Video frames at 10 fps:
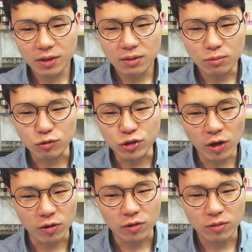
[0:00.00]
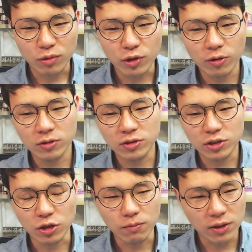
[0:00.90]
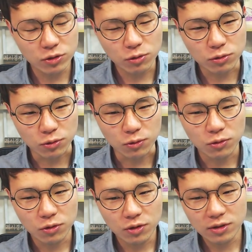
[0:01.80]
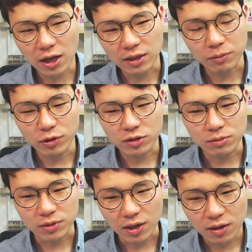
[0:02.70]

뭐 운영 뭐 이런 것들이 전반적으로 다 담겨 있습니다.